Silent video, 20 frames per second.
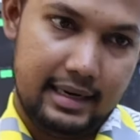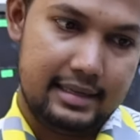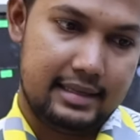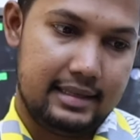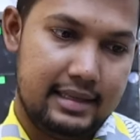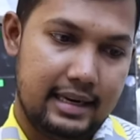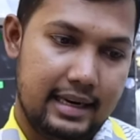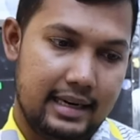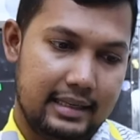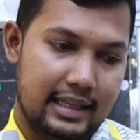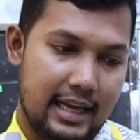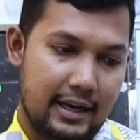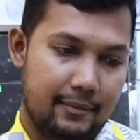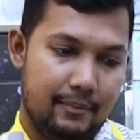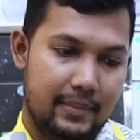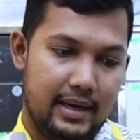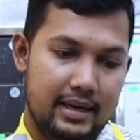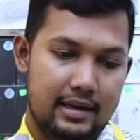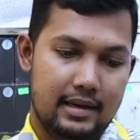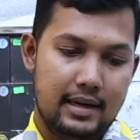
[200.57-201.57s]
একটি স্টিকার
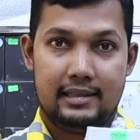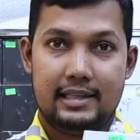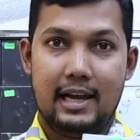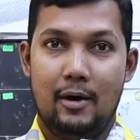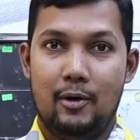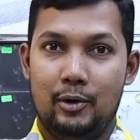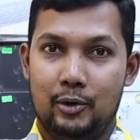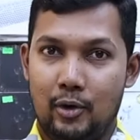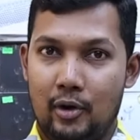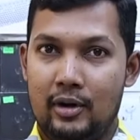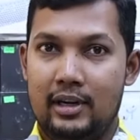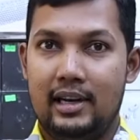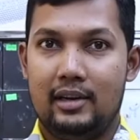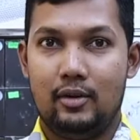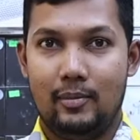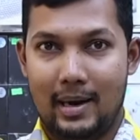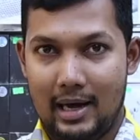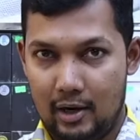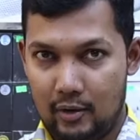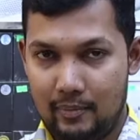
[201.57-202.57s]
থাকবে সাউন্ড কোয়ালিটি
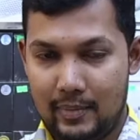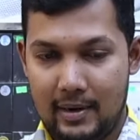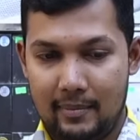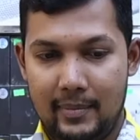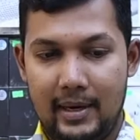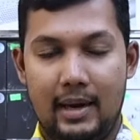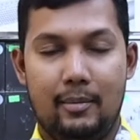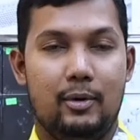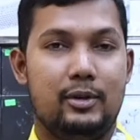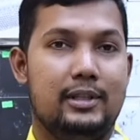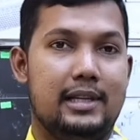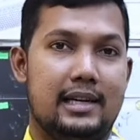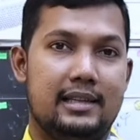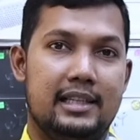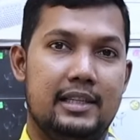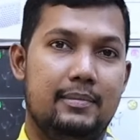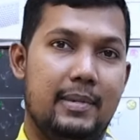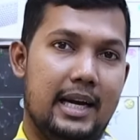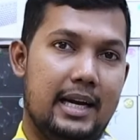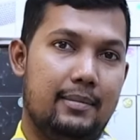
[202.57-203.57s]
একটু ভালো পাবেন এবং
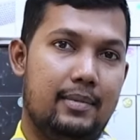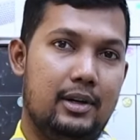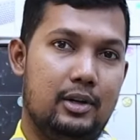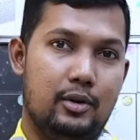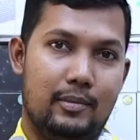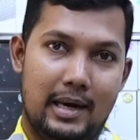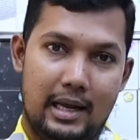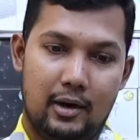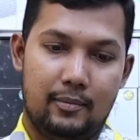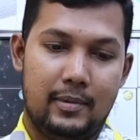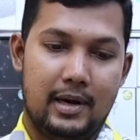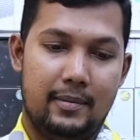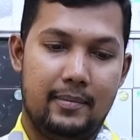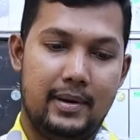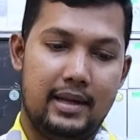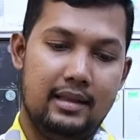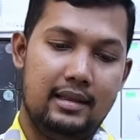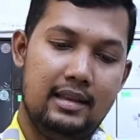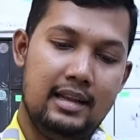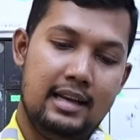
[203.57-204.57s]
চার্জিং ব্যাকআপটা একটু ভালো
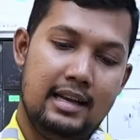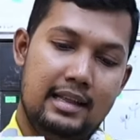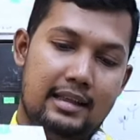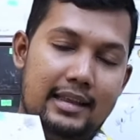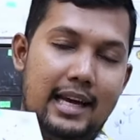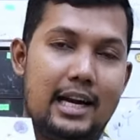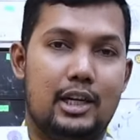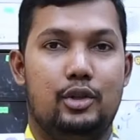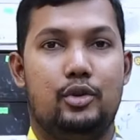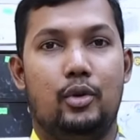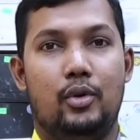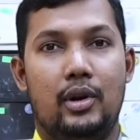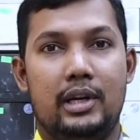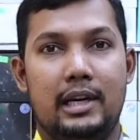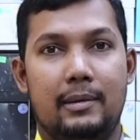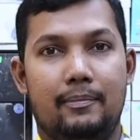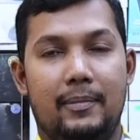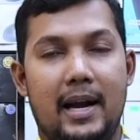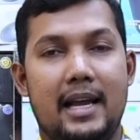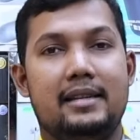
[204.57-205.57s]
পাবেন তার জন্য
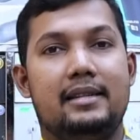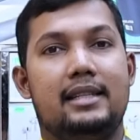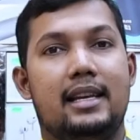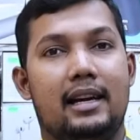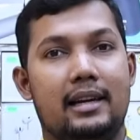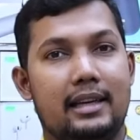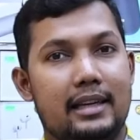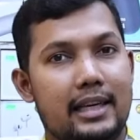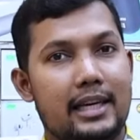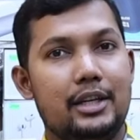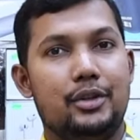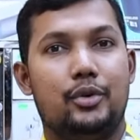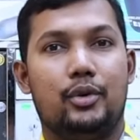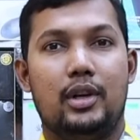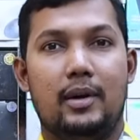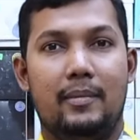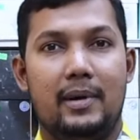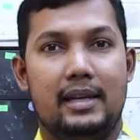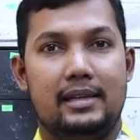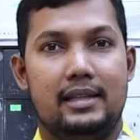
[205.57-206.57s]
এটার প্রাইসটা
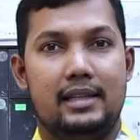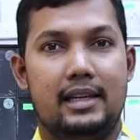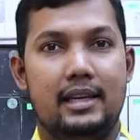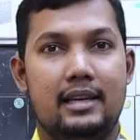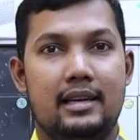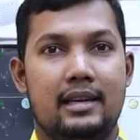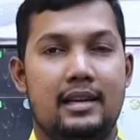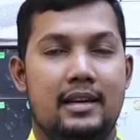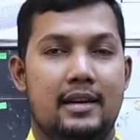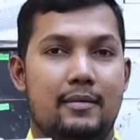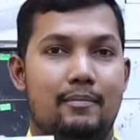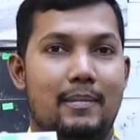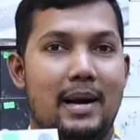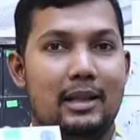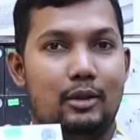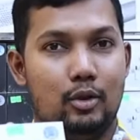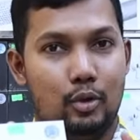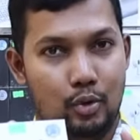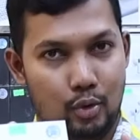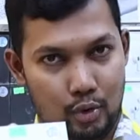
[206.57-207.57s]
কিছুটা বেশি
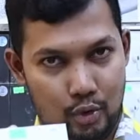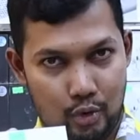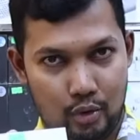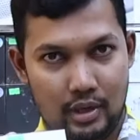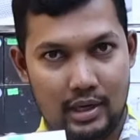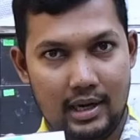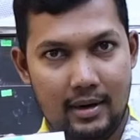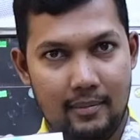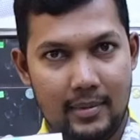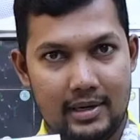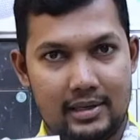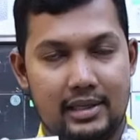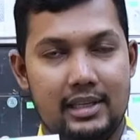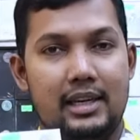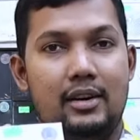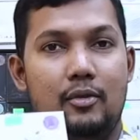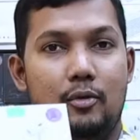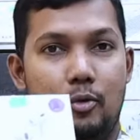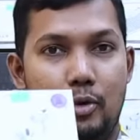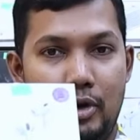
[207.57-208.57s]
মাত্র দুশো টাকা বেশি
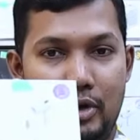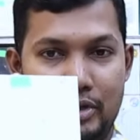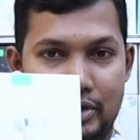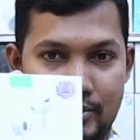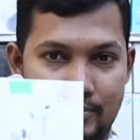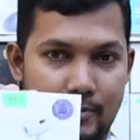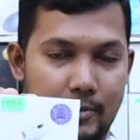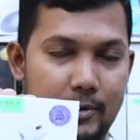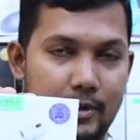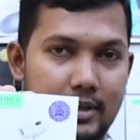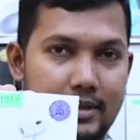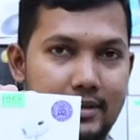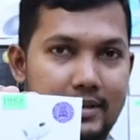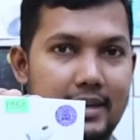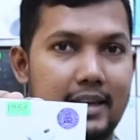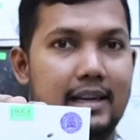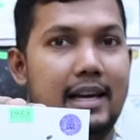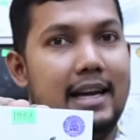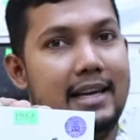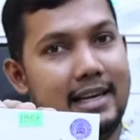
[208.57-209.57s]
উনিশশো
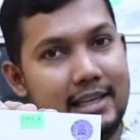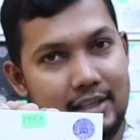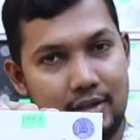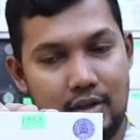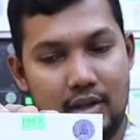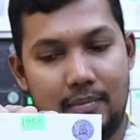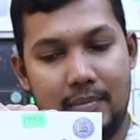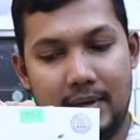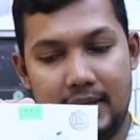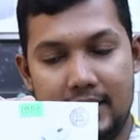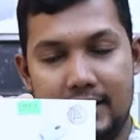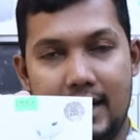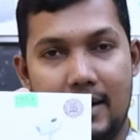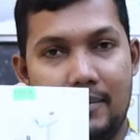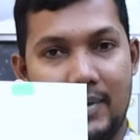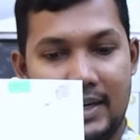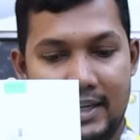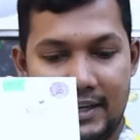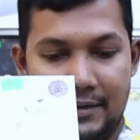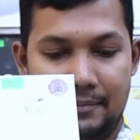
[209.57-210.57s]
টাকা এটার সাথে আপনার একটা
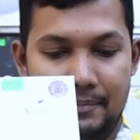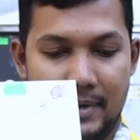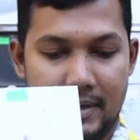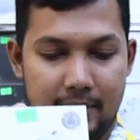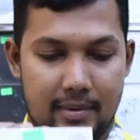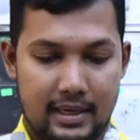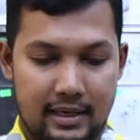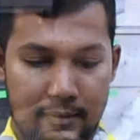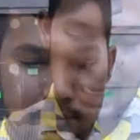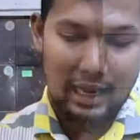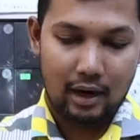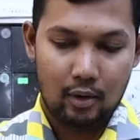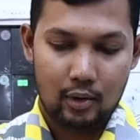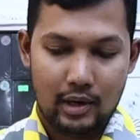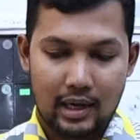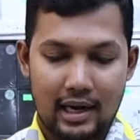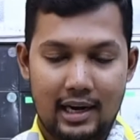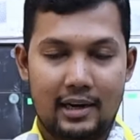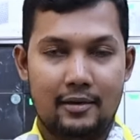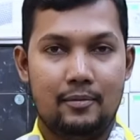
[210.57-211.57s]
কাবার গিফট পাবেন কালো
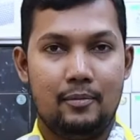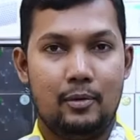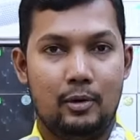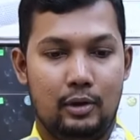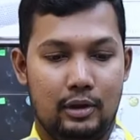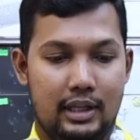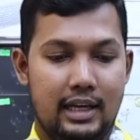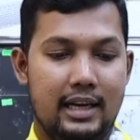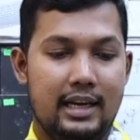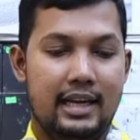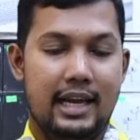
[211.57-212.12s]
কালারের মধ্যে